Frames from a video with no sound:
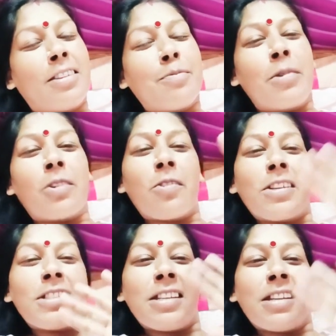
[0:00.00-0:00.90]
मेरे को
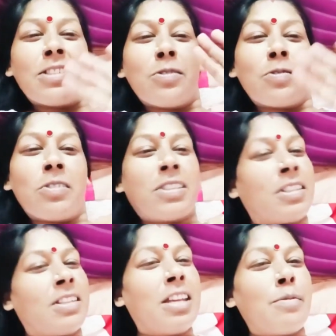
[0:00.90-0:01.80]
किसी की ज़रूरत
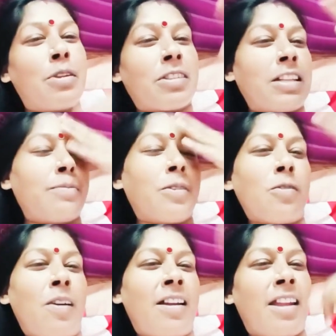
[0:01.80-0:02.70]
नहीं है मेरे साथ
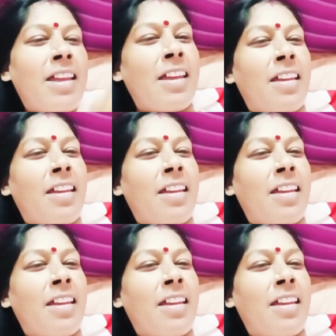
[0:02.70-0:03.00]
भगवान है